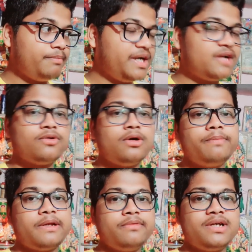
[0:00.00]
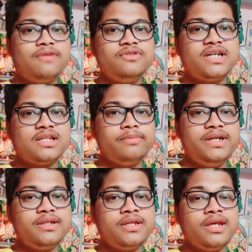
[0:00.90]
प्लेटफॉर्म पर भी काफ़ी ज़्यादा
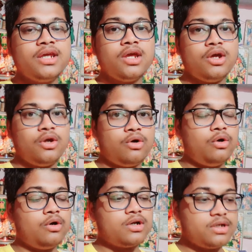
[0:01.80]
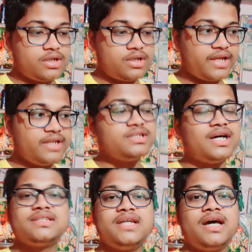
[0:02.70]
भीड़ थी और ट्रेन
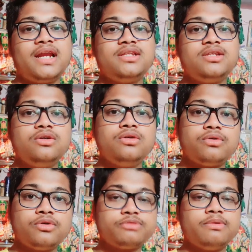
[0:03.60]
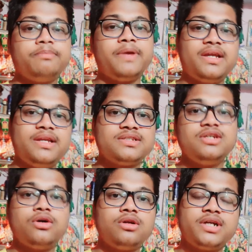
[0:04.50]
जहाँ से आ रही थी उसमें पहले से
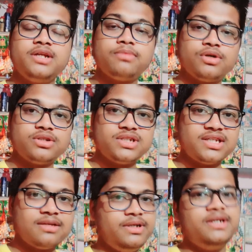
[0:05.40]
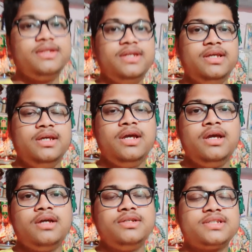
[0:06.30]
ही ऑलरेडी बहुत ज़्यादा भीड़ थी
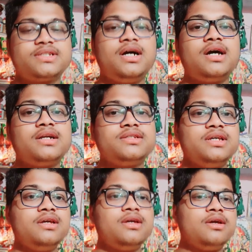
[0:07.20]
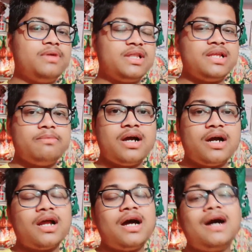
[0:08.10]
जिस कारण से मतलब
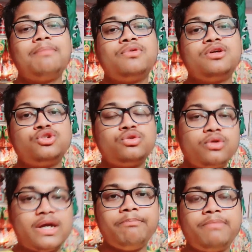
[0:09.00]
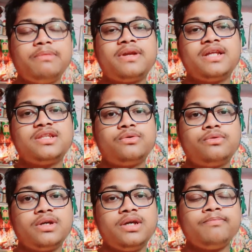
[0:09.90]
अगर आप जो लोग एम में रहते
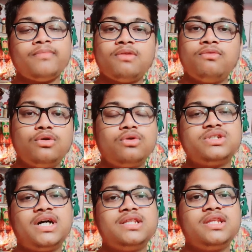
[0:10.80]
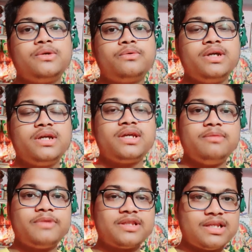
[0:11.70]
होंगे वो लोग जानते होंगे
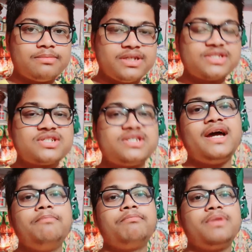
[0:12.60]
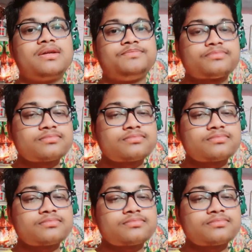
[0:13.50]
कि मतलब इस टाइम पर